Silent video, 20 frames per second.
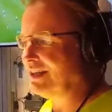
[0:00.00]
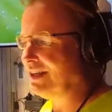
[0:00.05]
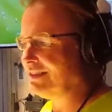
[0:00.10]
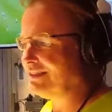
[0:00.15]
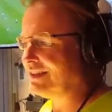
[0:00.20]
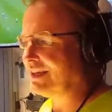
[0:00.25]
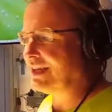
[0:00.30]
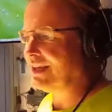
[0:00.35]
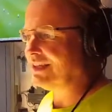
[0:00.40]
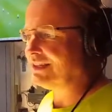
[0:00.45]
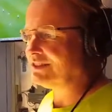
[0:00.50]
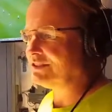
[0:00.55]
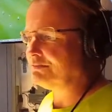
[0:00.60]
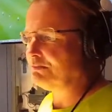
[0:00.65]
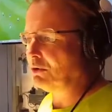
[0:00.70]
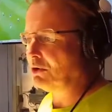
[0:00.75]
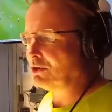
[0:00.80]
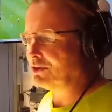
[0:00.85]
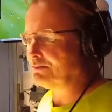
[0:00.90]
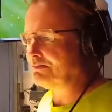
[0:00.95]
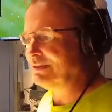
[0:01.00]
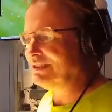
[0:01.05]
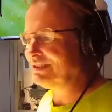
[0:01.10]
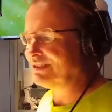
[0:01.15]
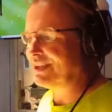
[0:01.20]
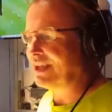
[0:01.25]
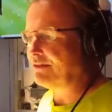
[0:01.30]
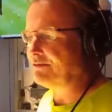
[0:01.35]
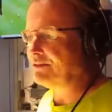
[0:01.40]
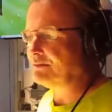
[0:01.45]
Jan Regensburg,
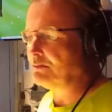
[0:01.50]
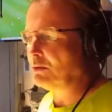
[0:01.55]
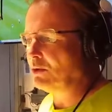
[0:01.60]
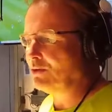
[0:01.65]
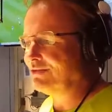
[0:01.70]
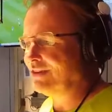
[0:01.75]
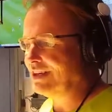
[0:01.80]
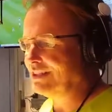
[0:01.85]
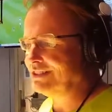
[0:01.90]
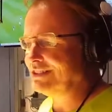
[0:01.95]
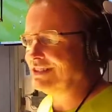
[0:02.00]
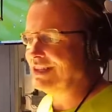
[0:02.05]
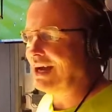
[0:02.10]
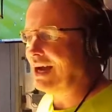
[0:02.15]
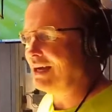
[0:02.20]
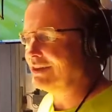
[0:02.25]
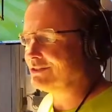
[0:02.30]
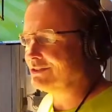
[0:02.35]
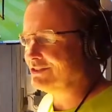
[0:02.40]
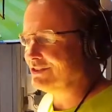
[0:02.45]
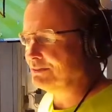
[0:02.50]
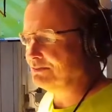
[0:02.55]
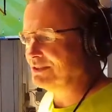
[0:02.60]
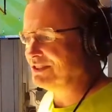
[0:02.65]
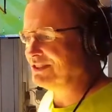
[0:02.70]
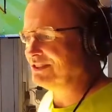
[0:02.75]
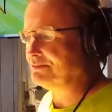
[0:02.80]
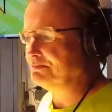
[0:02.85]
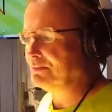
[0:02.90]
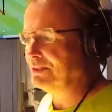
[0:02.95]
bis Kevin Möwald in der 78.